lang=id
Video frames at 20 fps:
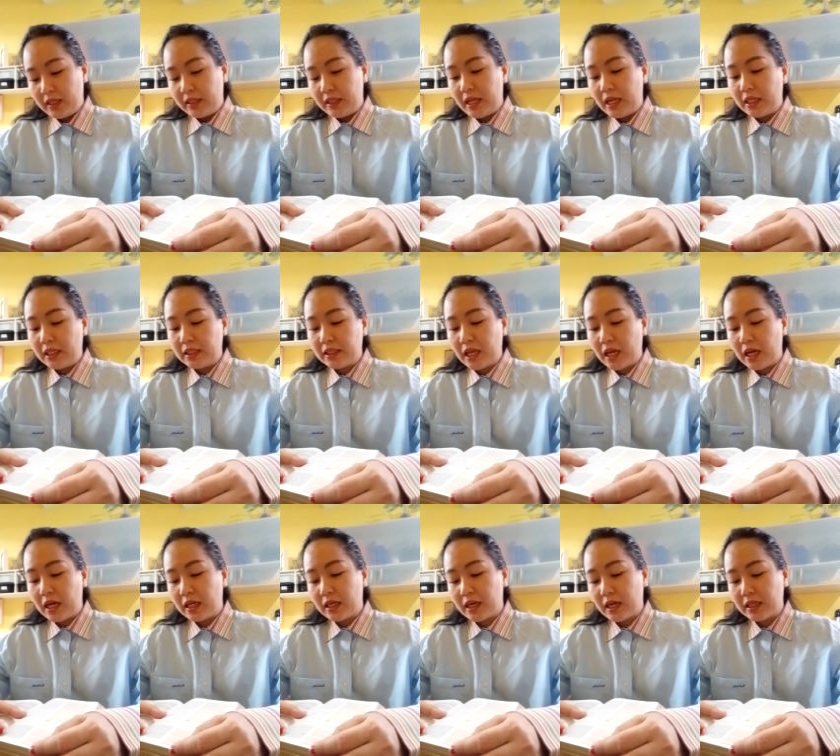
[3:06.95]
dari
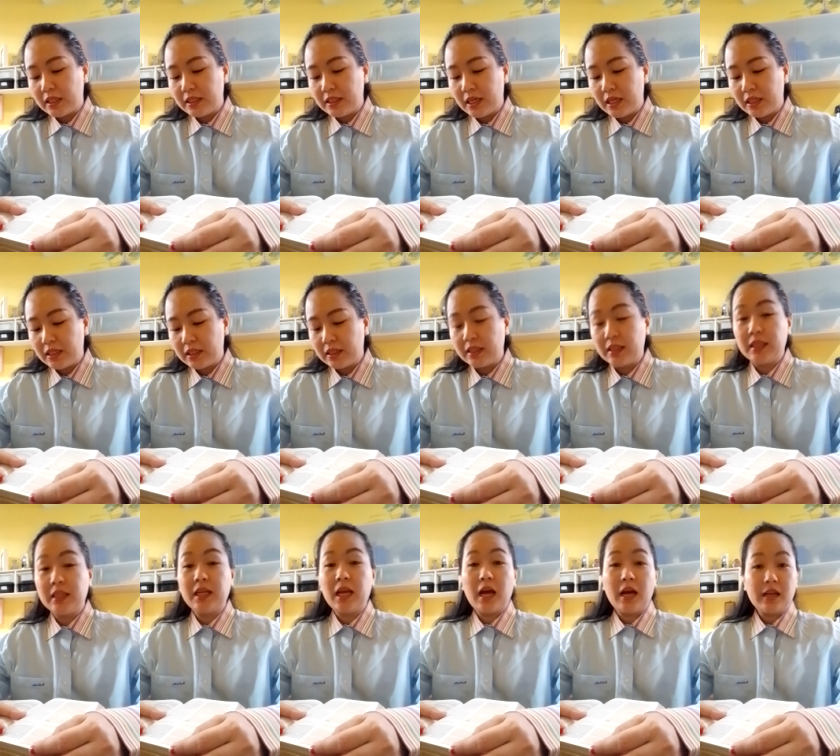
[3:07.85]
tangan raja
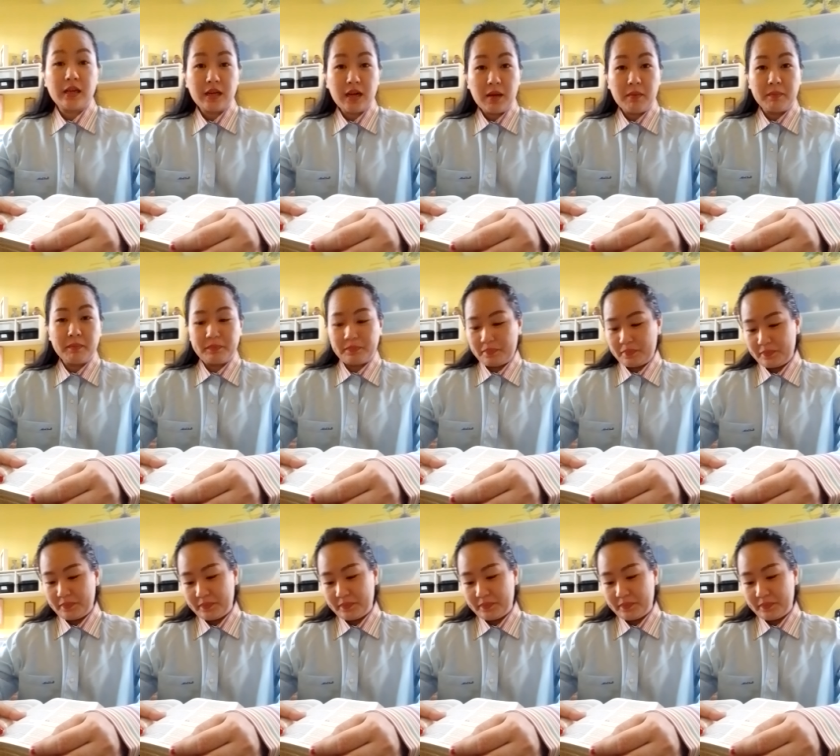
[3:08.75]
negeri Aram.